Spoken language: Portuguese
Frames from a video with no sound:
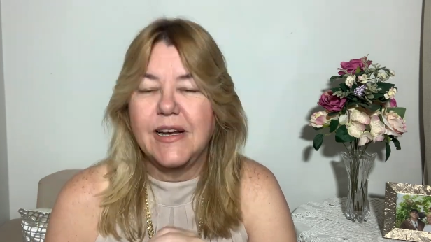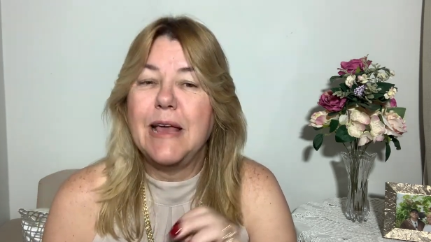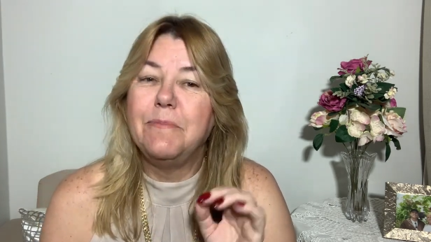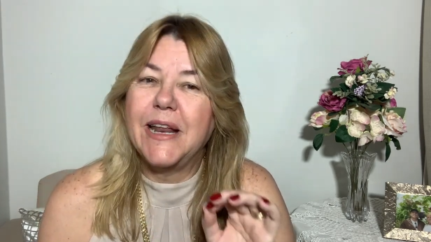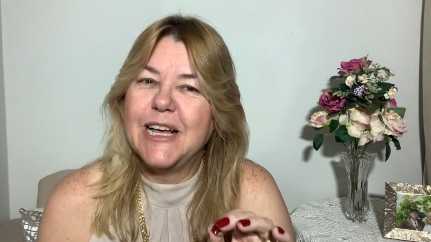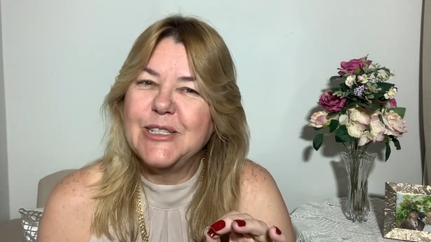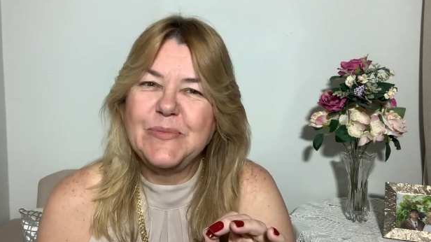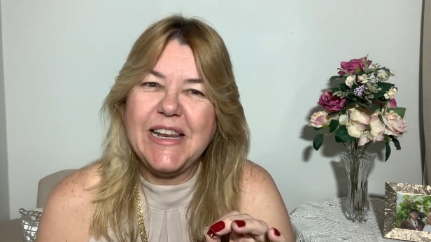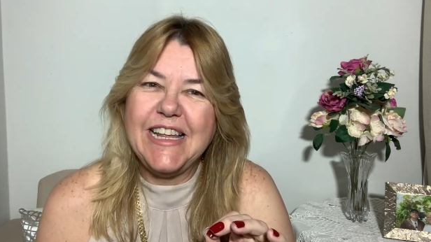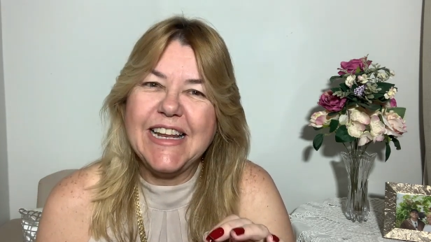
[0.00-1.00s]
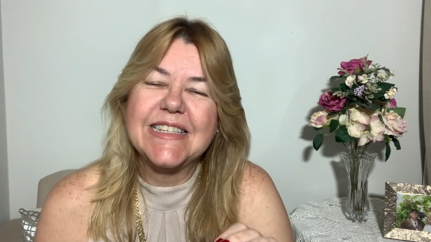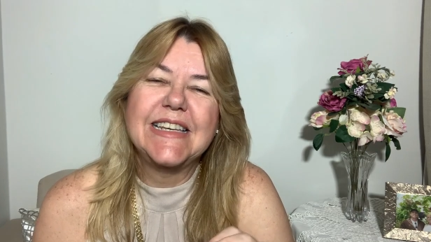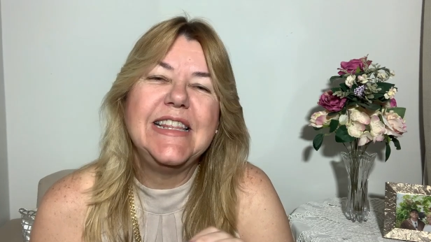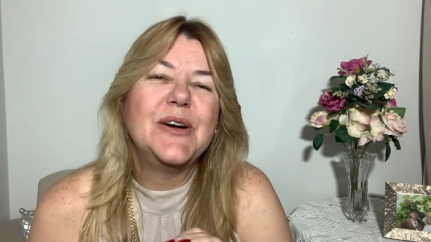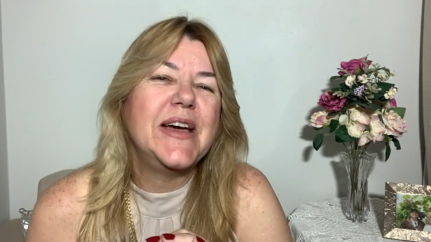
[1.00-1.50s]
Lembrando, meninas,
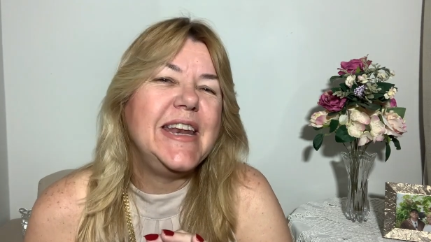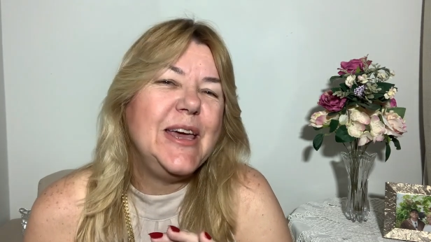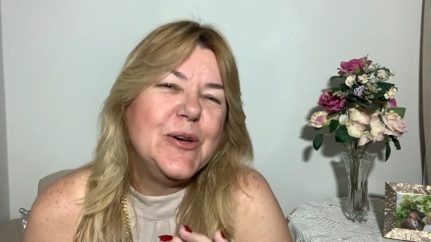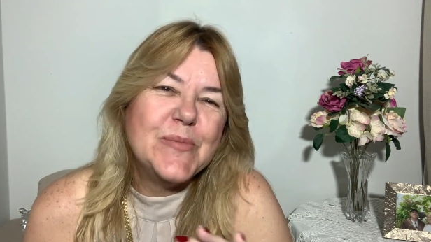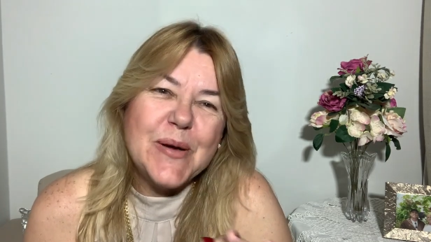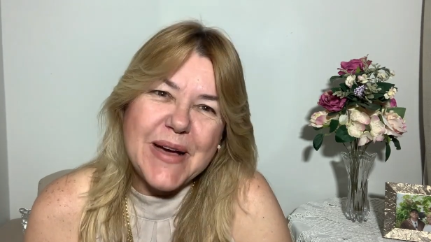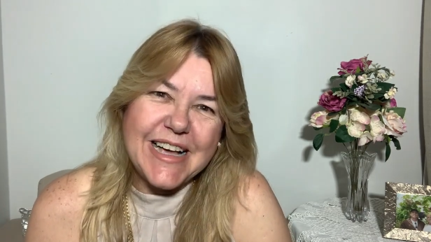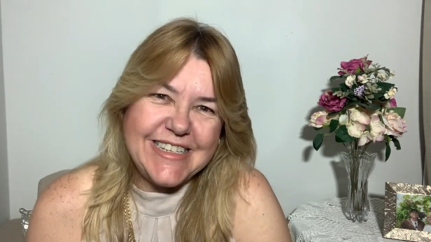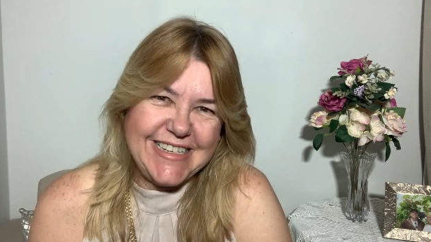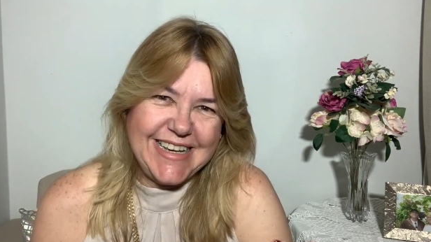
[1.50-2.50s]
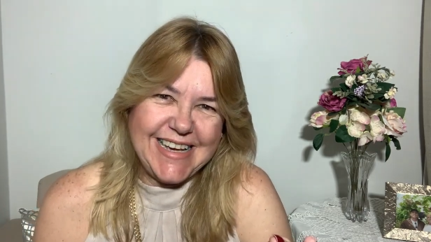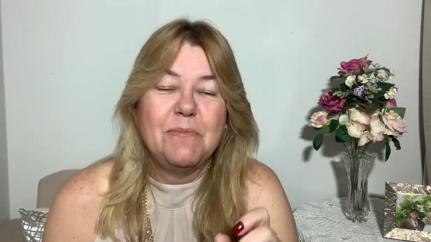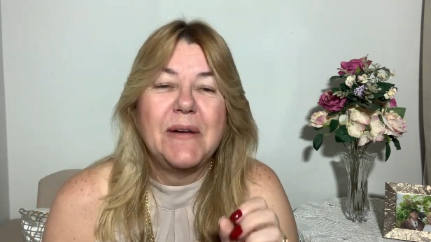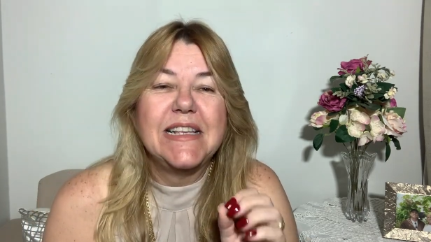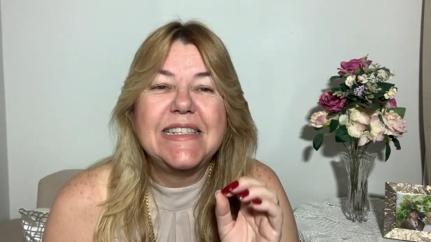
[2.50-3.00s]
que não é nenhuma mágica,
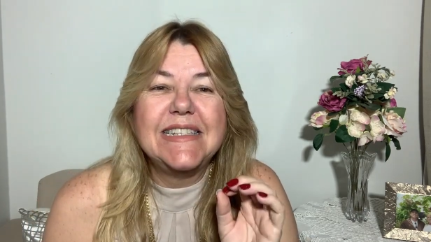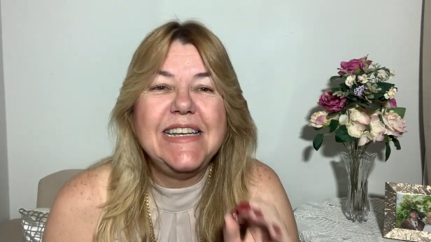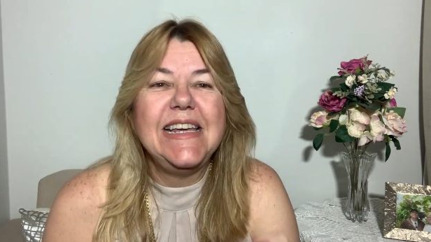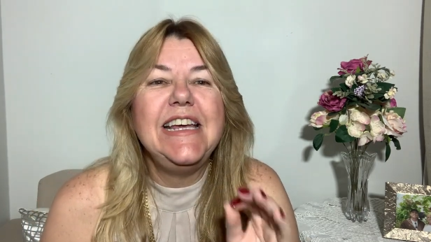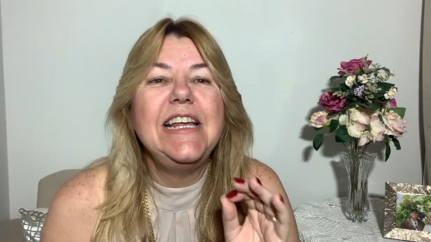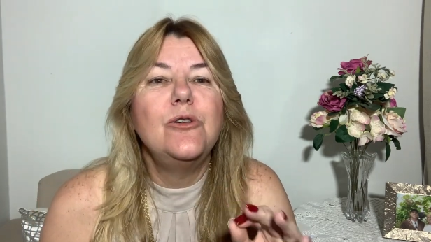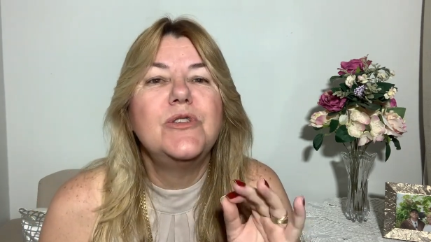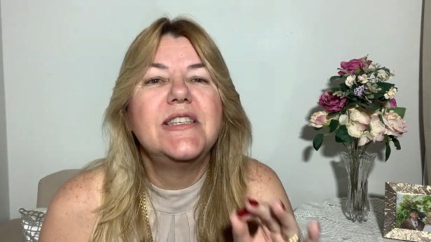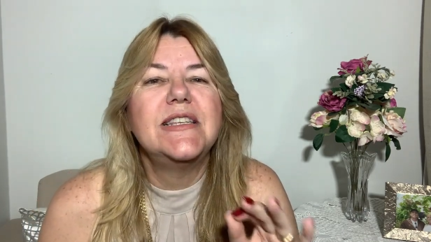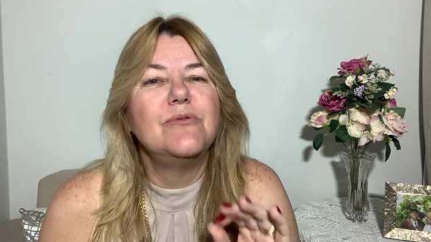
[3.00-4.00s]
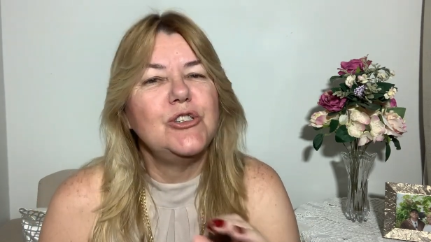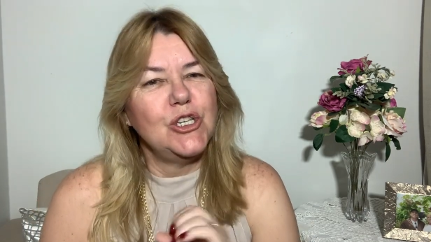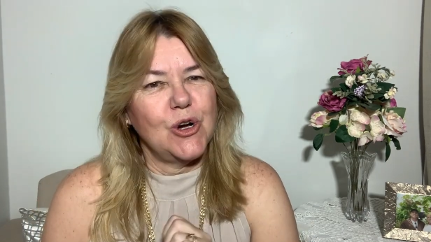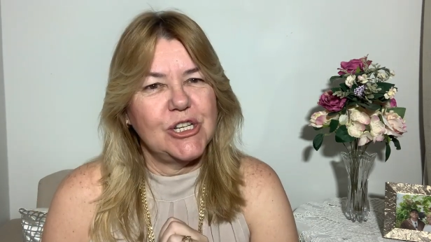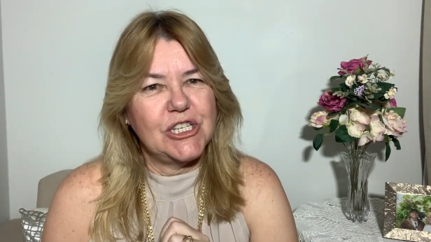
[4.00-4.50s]
mas sim ilusão de
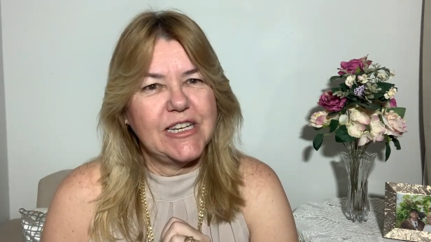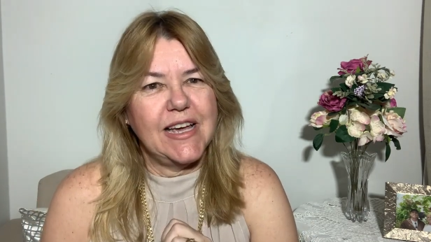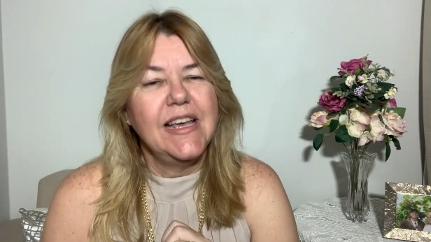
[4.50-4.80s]
ótica,